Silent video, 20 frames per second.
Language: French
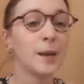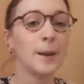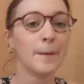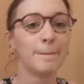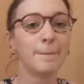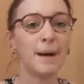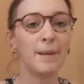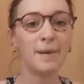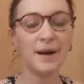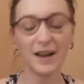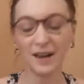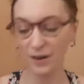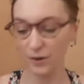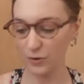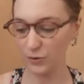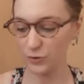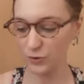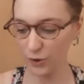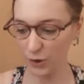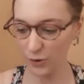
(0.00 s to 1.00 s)
pas mal
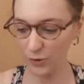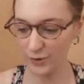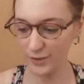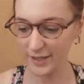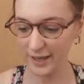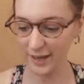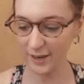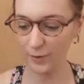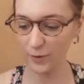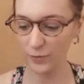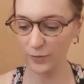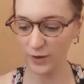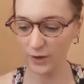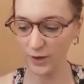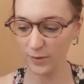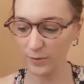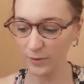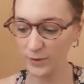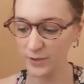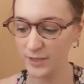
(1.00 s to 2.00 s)
dans le tas. On va
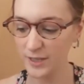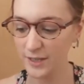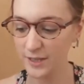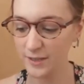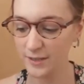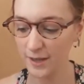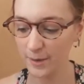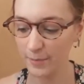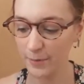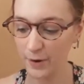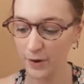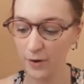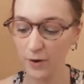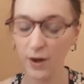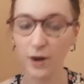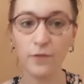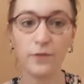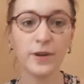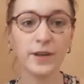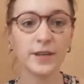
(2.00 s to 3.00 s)
commencer d'abord
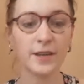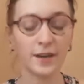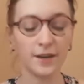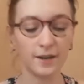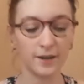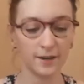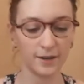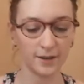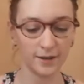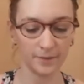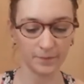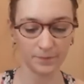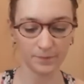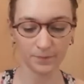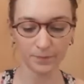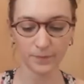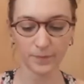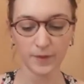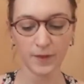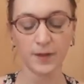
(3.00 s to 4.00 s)
avec un,
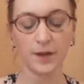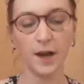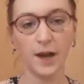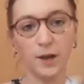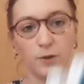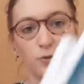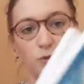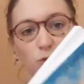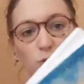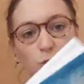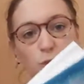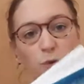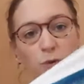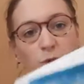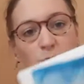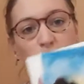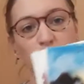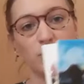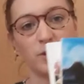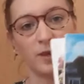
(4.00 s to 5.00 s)
un duo
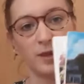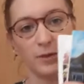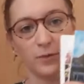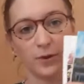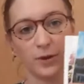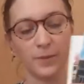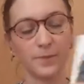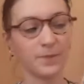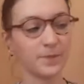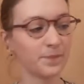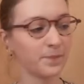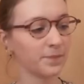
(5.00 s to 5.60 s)
de livres.